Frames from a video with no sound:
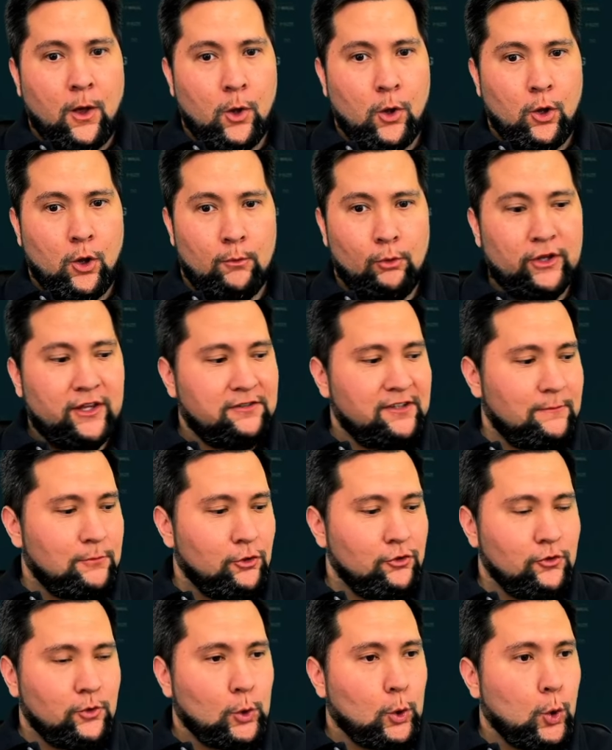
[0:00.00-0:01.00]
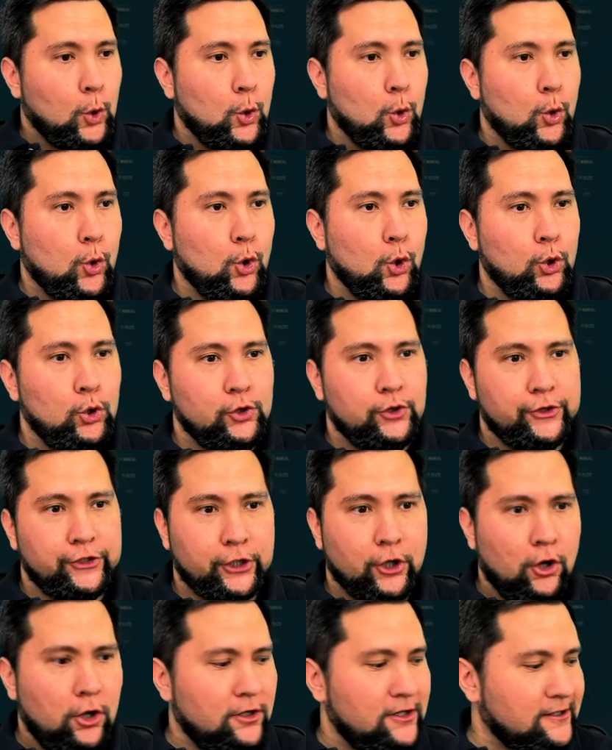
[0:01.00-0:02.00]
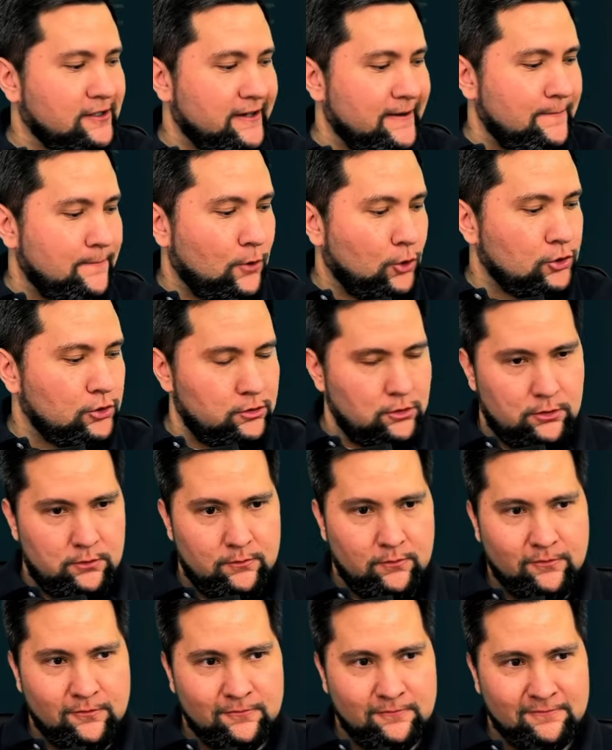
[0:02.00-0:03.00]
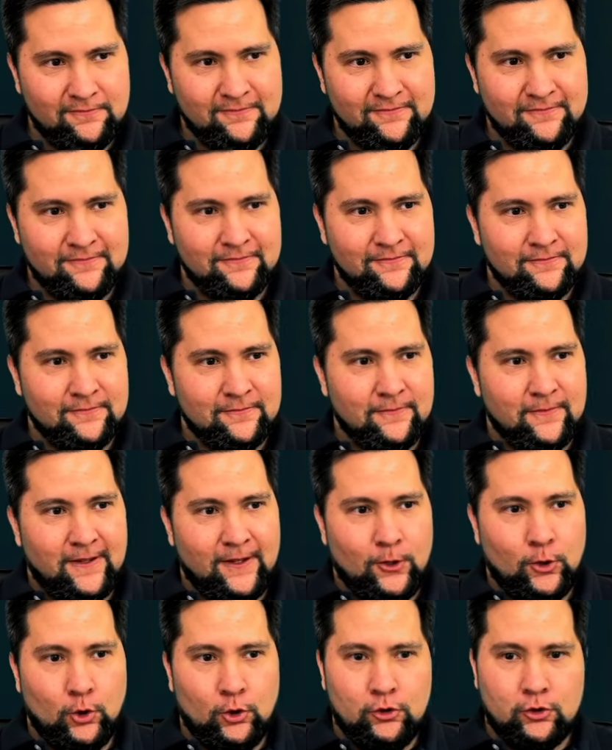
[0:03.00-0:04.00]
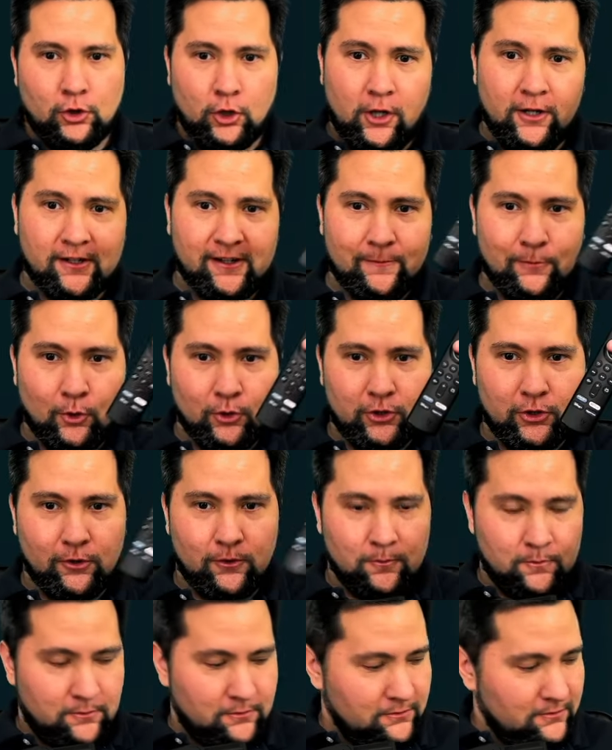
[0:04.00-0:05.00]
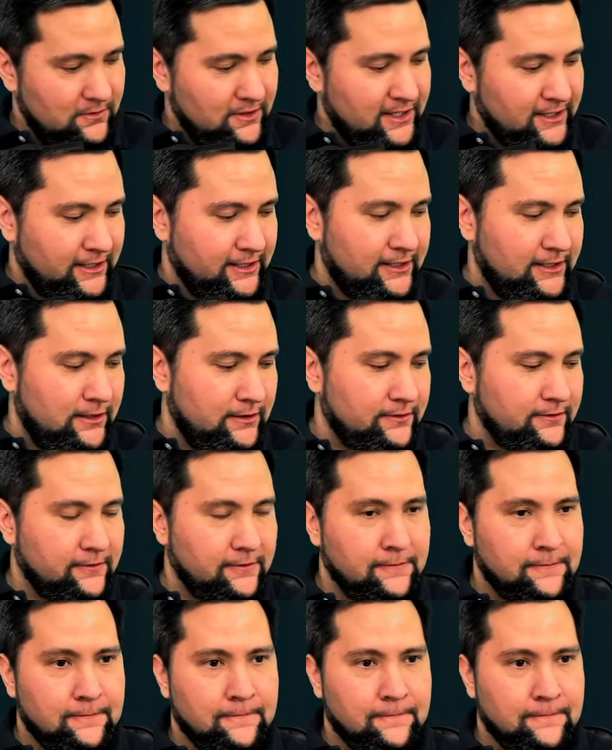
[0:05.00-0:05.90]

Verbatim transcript: ¿Cómo decimos? Control remoto. Control remoto en inglés.